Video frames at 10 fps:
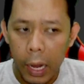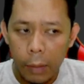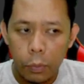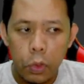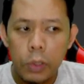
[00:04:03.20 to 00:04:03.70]

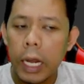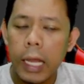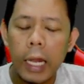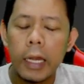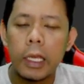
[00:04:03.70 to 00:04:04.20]
bakalan muncul dan
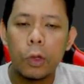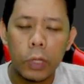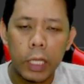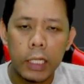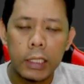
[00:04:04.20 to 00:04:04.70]
kalian
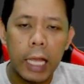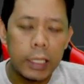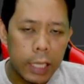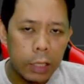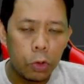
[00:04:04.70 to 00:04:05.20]
ikutin
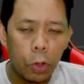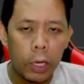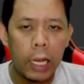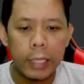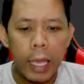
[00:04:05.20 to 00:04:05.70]
saja
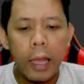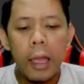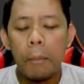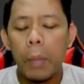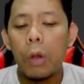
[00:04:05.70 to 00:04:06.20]
tutorialnya
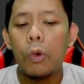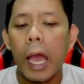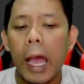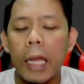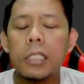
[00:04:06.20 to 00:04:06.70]

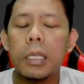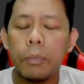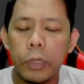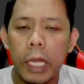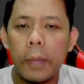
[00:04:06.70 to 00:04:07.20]
menggunakan
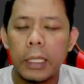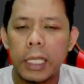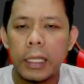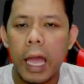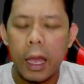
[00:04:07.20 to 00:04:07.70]
script punya
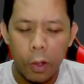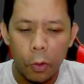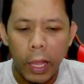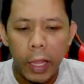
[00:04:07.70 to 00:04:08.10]
Yaman Satya oke